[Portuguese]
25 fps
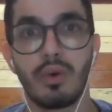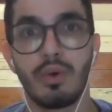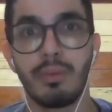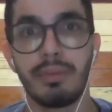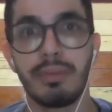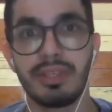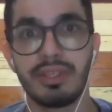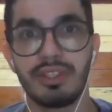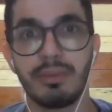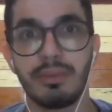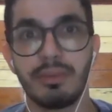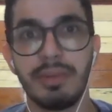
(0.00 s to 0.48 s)

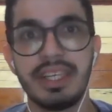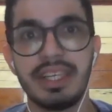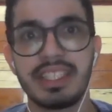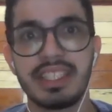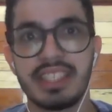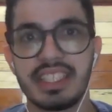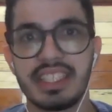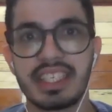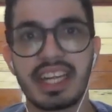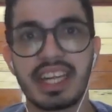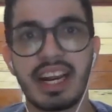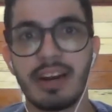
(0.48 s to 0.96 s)
Compensou
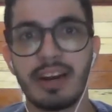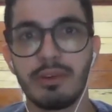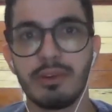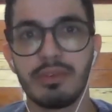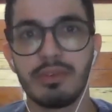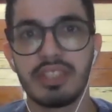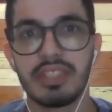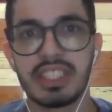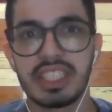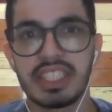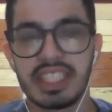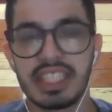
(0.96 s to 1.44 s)
bastante aquela
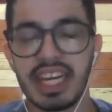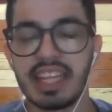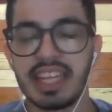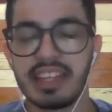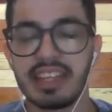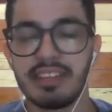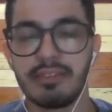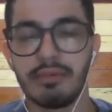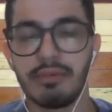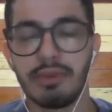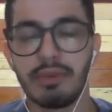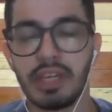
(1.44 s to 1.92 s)
luta
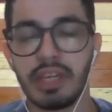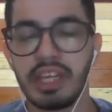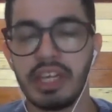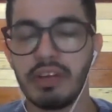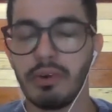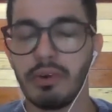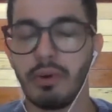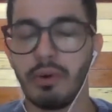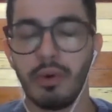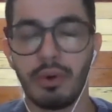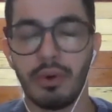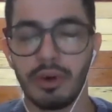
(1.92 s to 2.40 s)
chata,
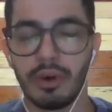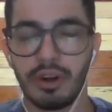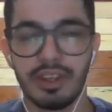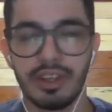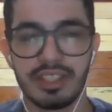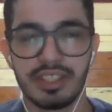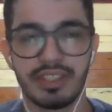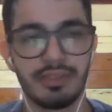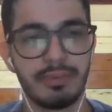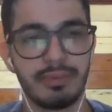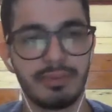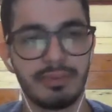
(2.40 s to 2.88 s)

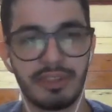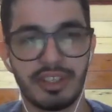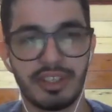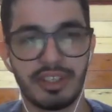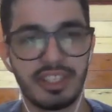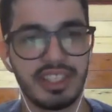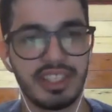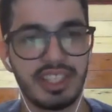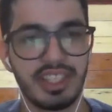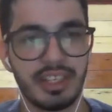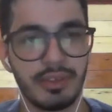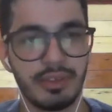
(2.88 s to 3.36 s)
horrorosa do
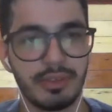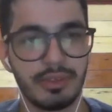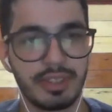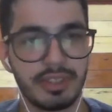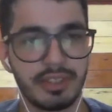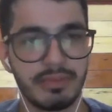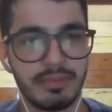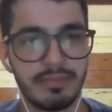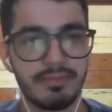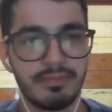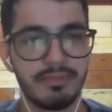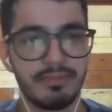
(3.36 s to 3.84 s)
episódio
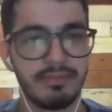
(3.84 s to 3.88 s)
anterior.